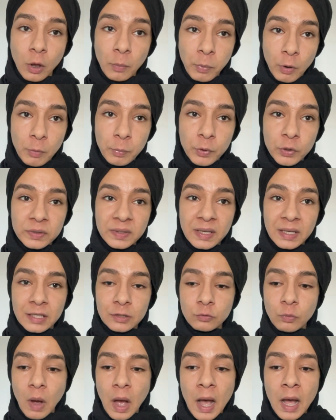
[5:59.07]
propre
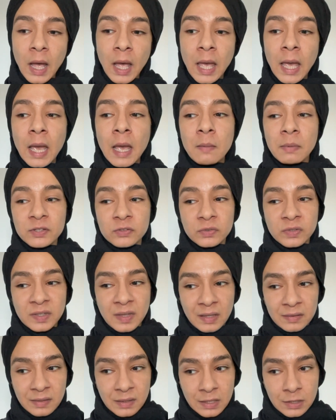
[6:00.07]
territoire, parce que
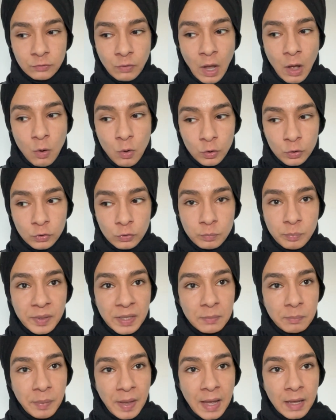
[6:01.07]
c'est un territoire
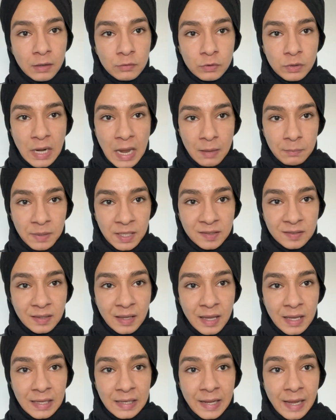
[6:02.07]
occupé par euh, l'armée
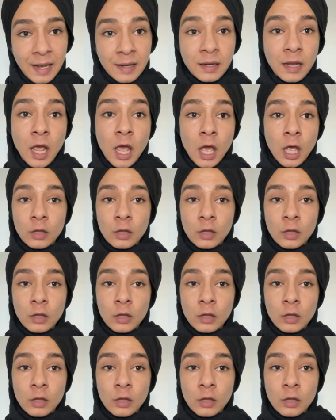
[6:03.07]
israélienne.